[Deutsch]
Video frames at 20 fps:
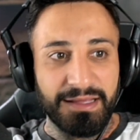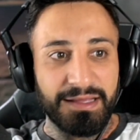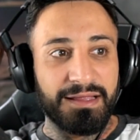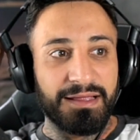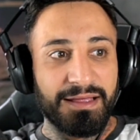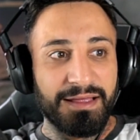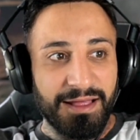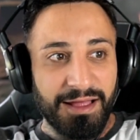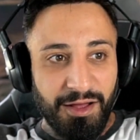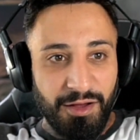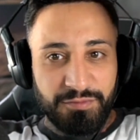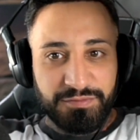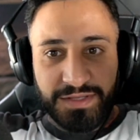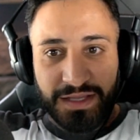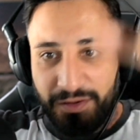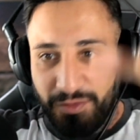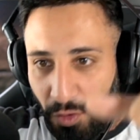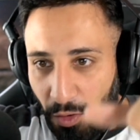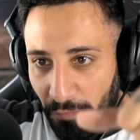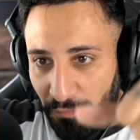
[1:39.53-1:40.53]
äh, auf
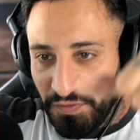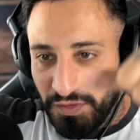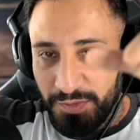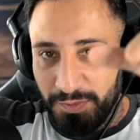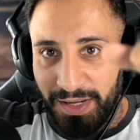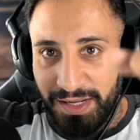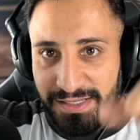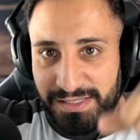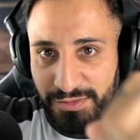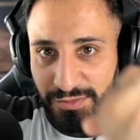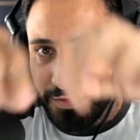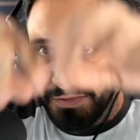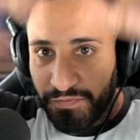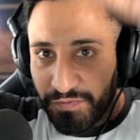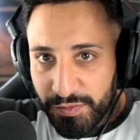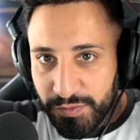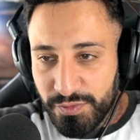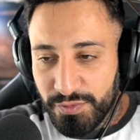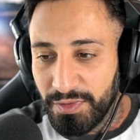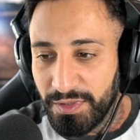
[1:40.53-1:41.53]
seinen Kopf schmeißt und die
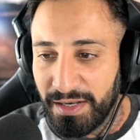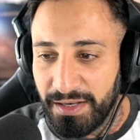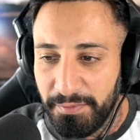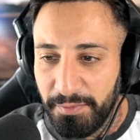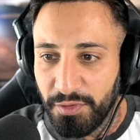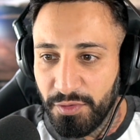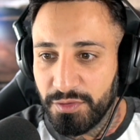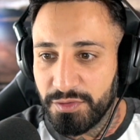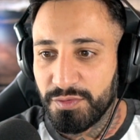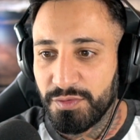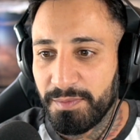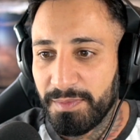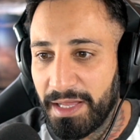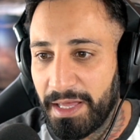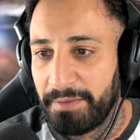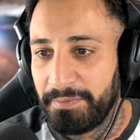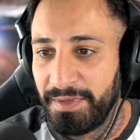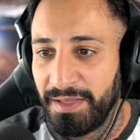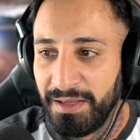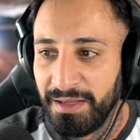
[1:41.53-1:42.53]
Frisur dann immer noch so
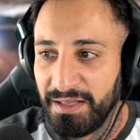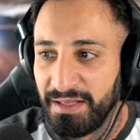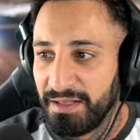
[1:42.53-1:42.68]
bleibt,